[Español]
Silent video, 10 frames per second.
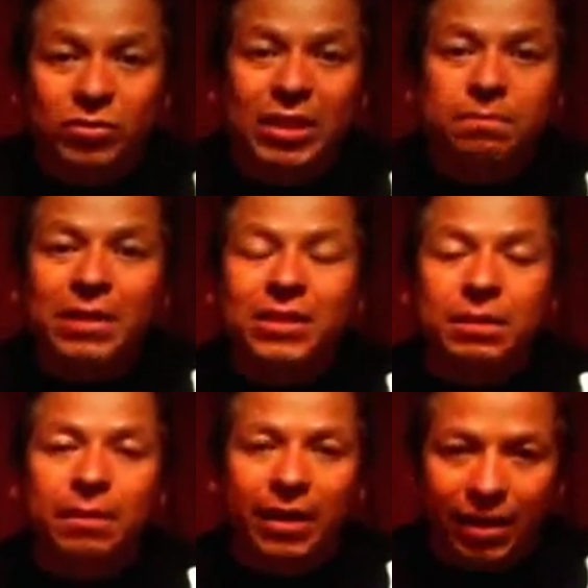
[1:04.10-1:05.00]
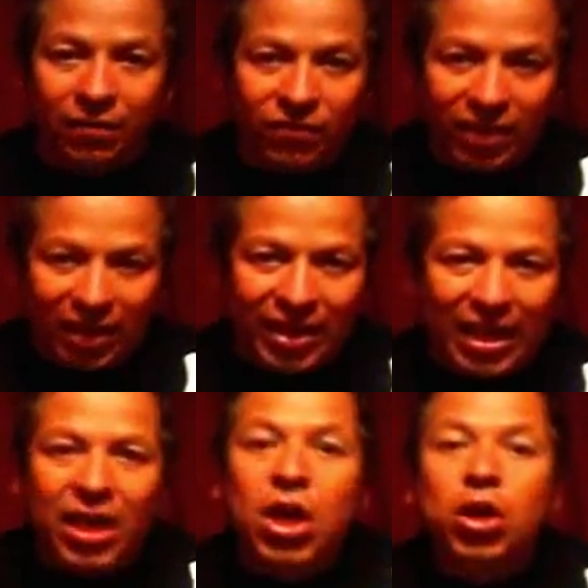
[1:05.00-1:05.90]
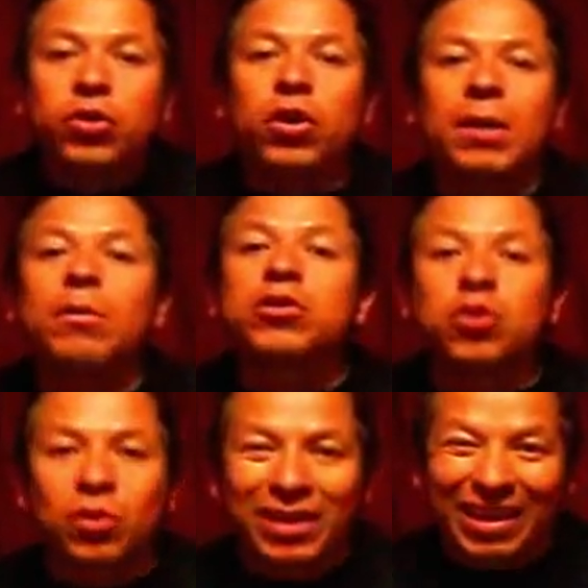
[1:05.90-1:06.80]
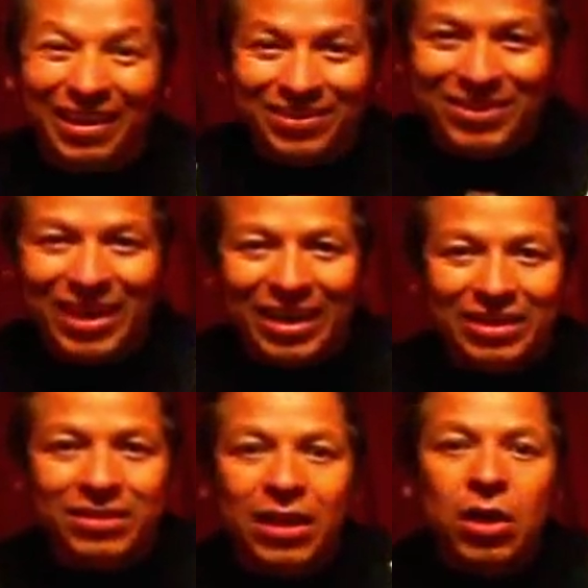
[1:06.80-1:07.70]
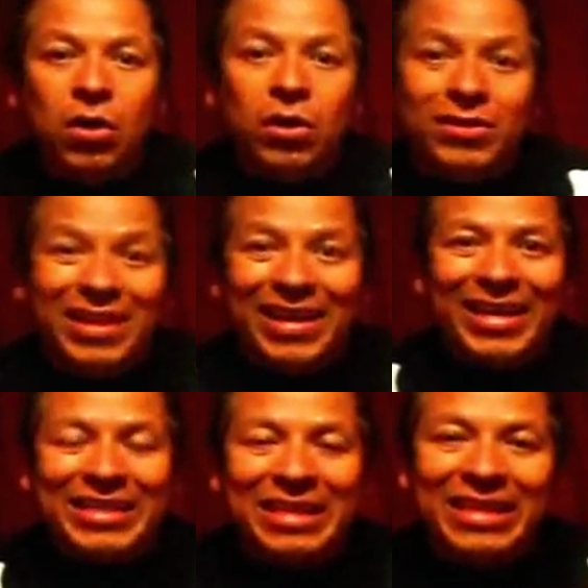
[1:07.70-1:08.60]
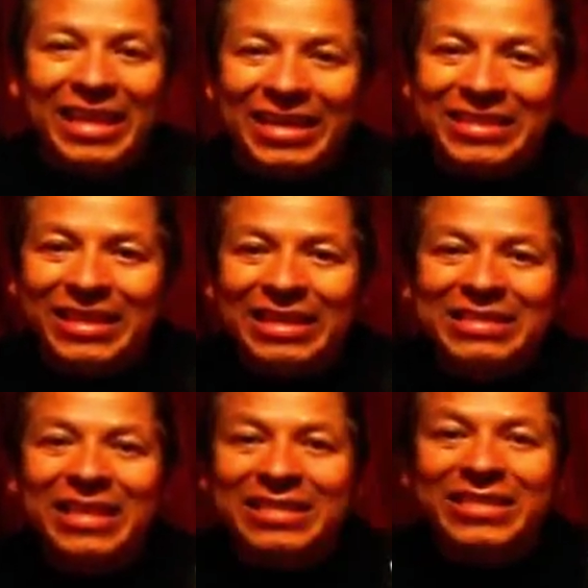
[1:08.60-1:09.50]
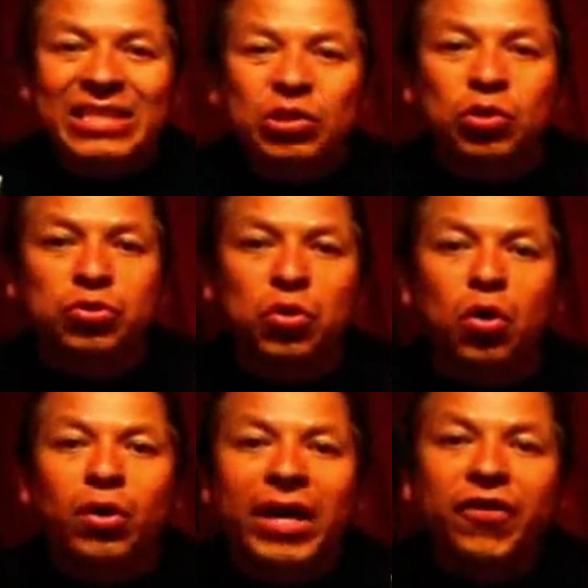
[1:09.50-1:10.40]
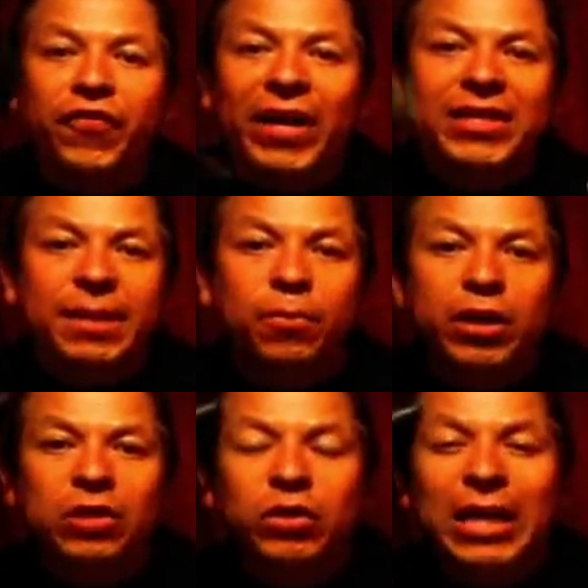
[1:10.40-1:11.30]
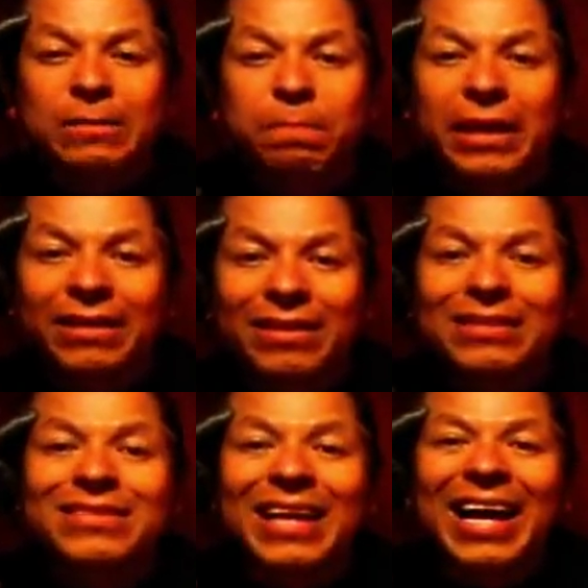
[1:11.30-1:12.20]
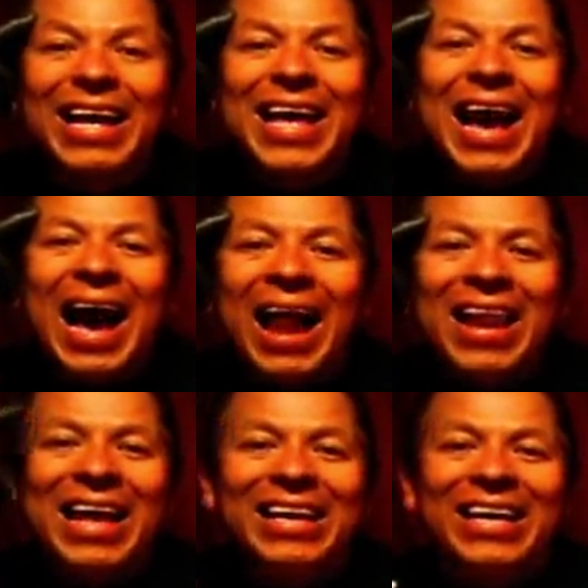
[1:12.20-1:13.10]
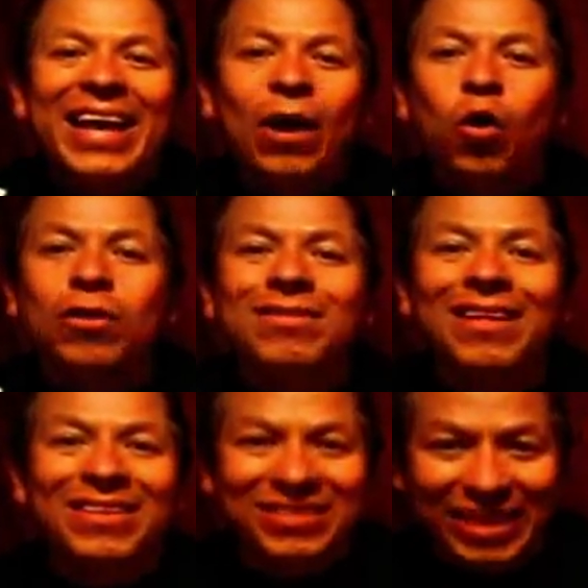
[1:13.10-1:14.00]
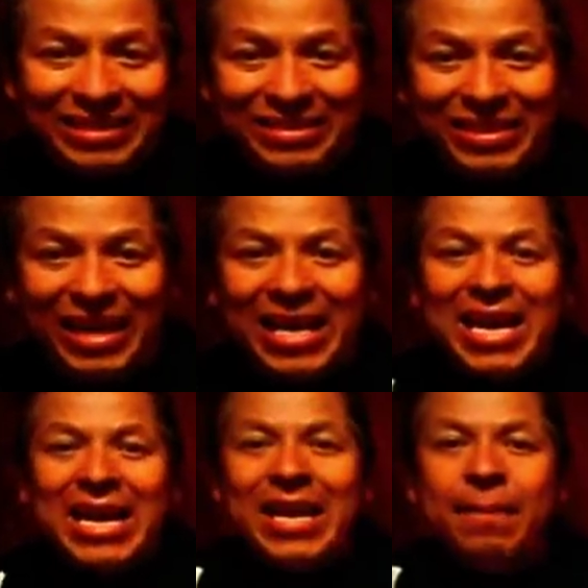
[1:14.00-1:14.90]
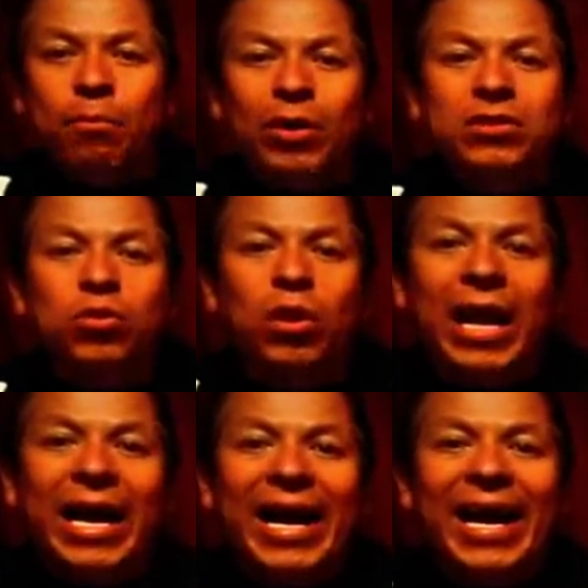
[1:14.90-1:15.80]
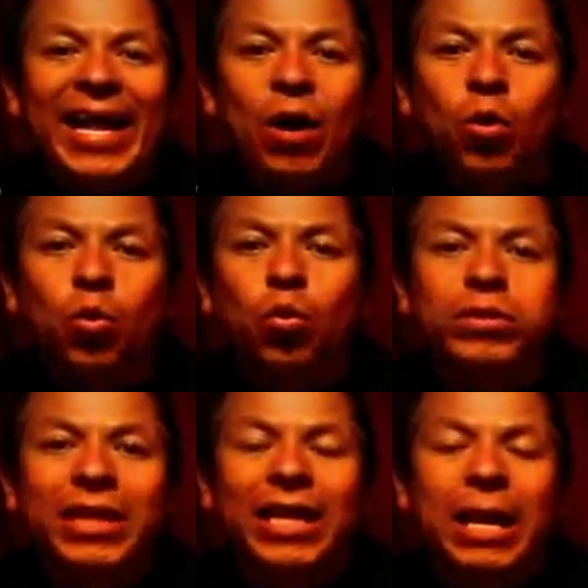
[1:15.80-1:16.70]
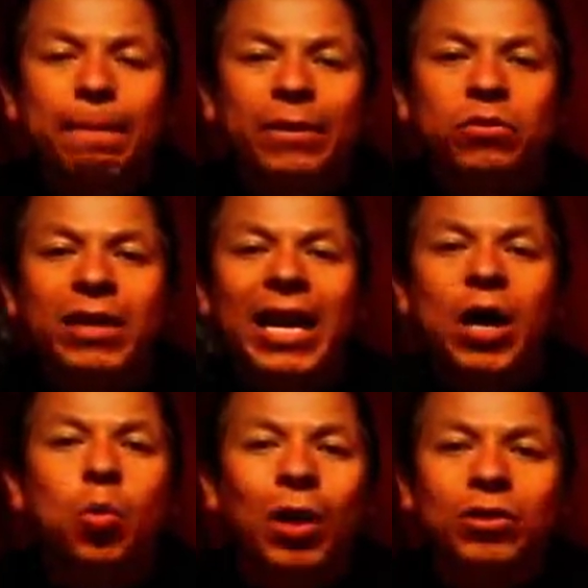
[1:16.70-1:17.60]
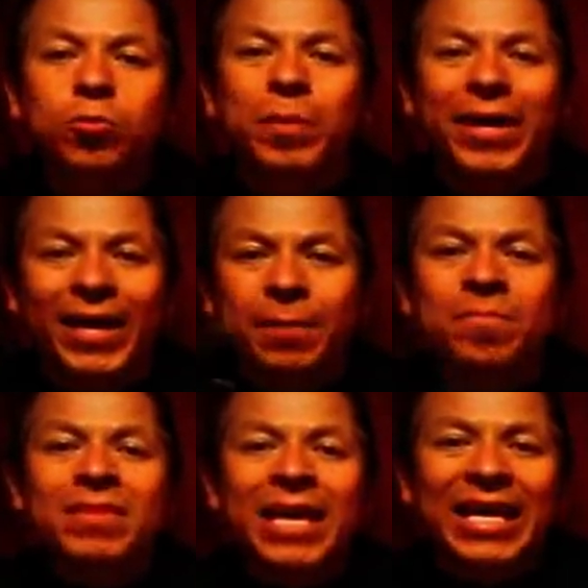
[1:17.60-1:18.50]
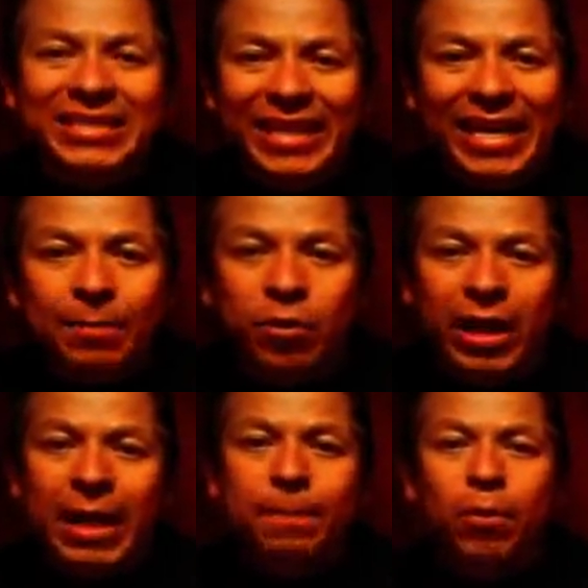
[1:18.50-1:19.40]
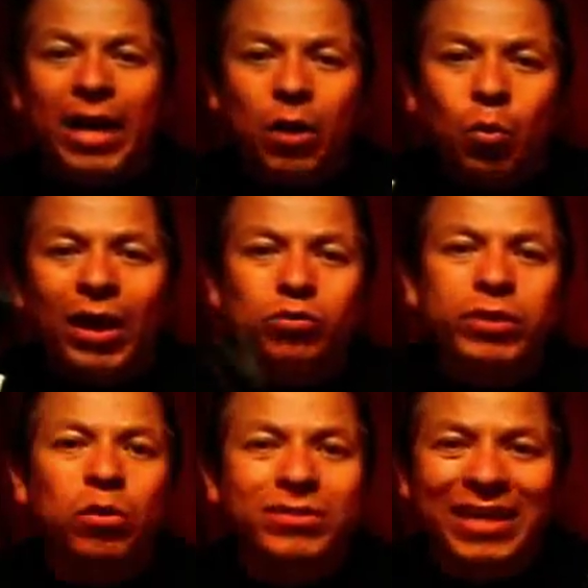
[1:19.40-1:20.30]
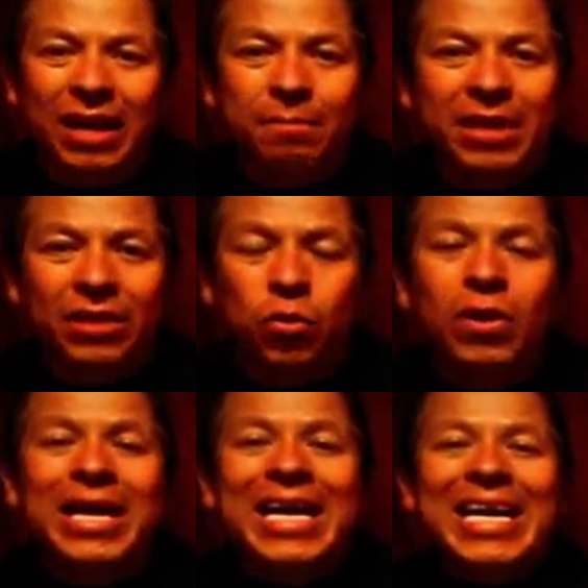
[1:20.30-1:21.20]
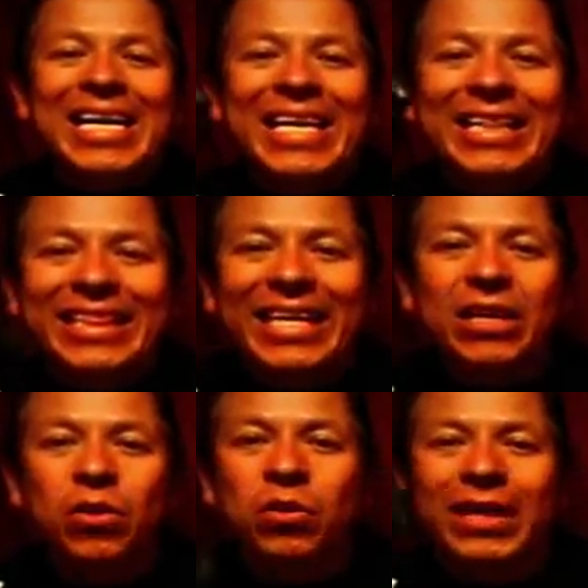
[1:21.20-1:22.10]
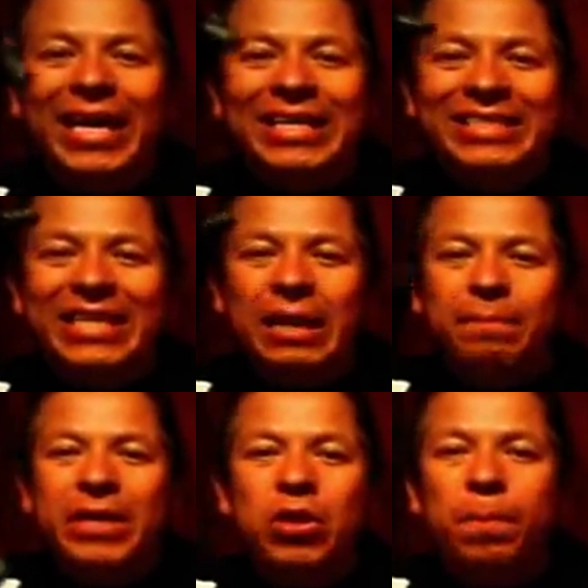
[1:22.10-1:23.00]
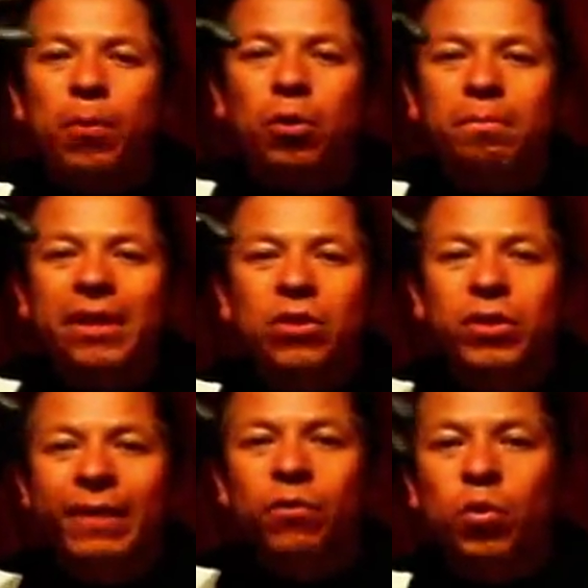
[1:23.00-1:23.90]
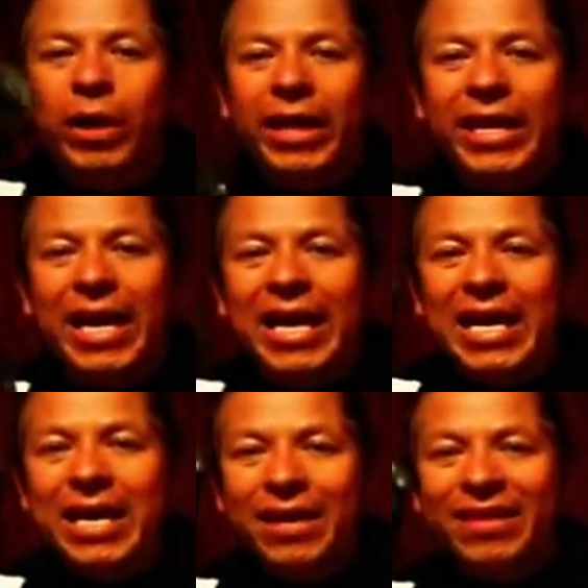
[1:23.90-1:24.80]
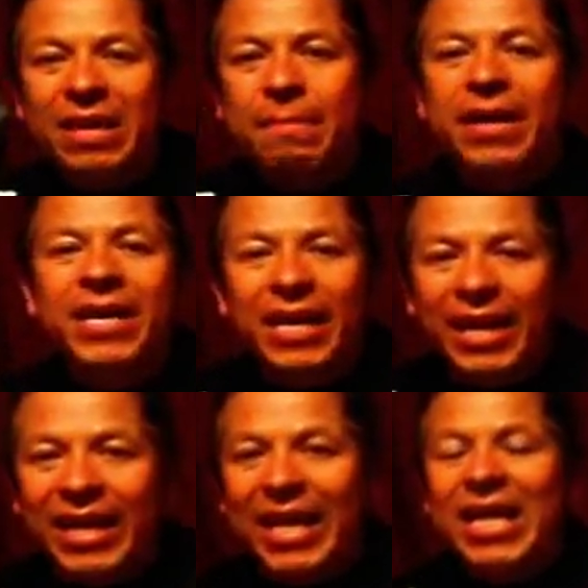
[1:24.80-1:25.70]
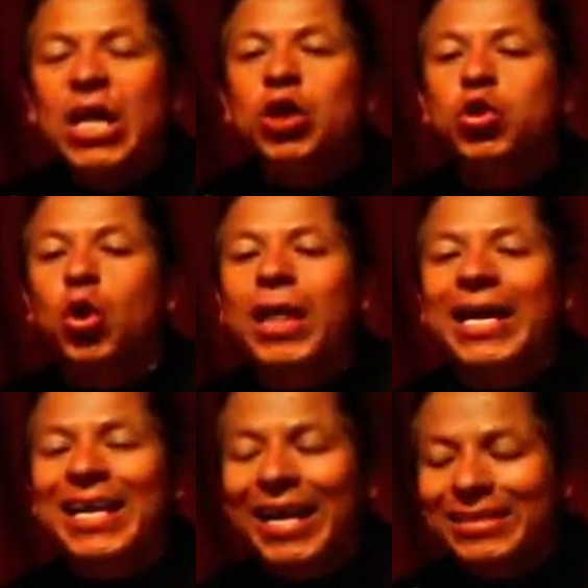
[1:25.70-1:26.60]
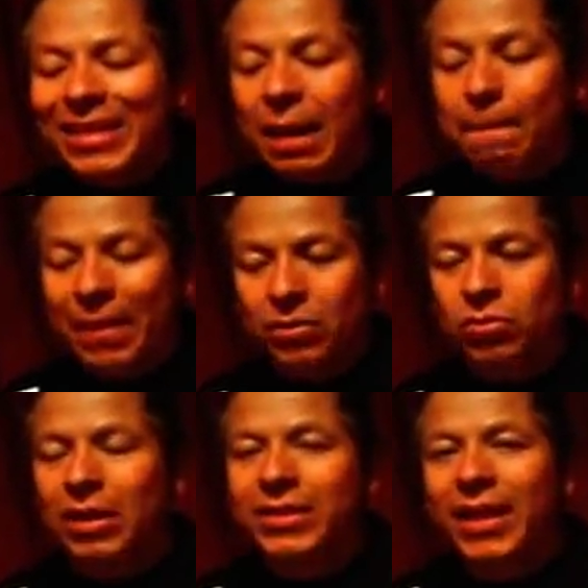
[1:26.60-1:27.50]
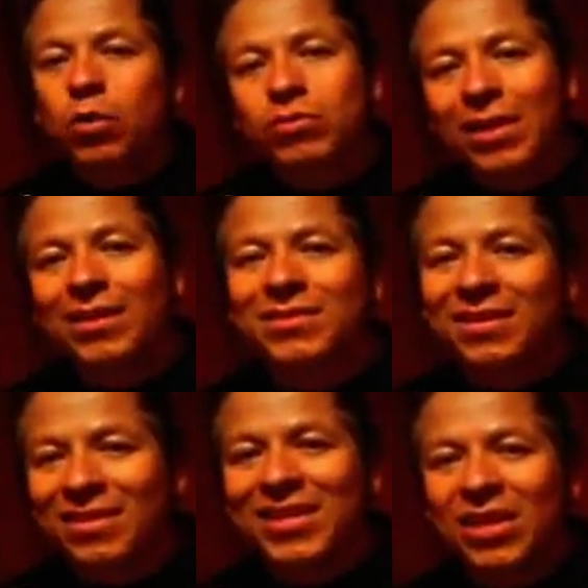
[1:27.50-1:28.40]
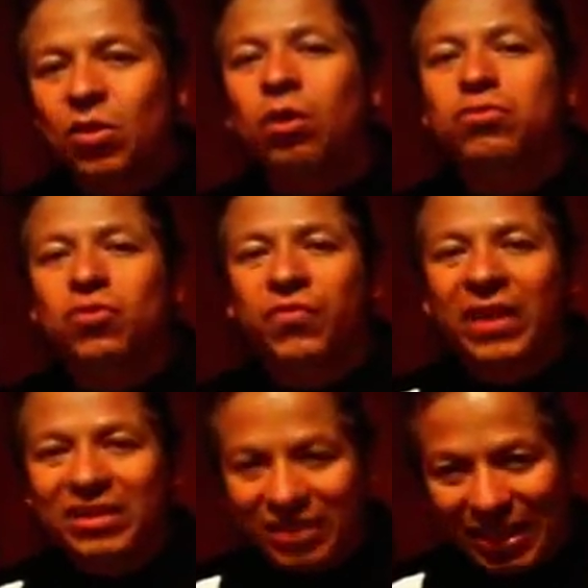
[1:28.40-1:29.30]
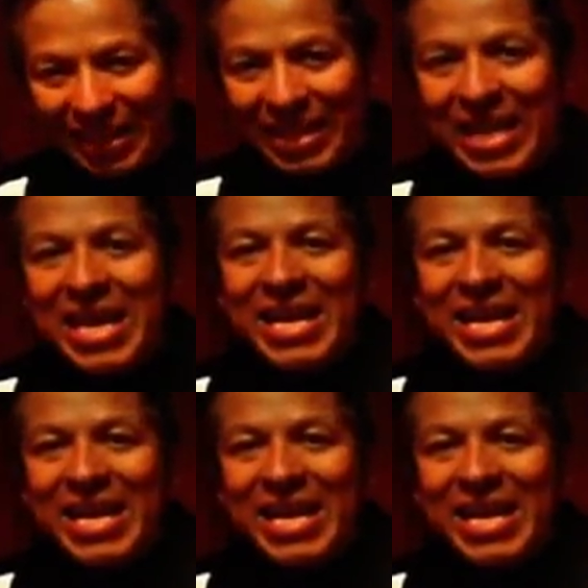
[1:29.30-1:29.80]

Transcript: si usted es víctima de la infidelidad, yo le muestro credenciales tarjetas de residencia, sitios, hora y fecha, porque soy espiritista a larga y a corta distancia. Le muestro la cara oculta de la persona a la cual su pareja está enamorada, por la cual usted lo está cambiando. Retiro, extermino por medio de brujería y de magia negra toda clase de personas que a usted estén dañando su felicidad.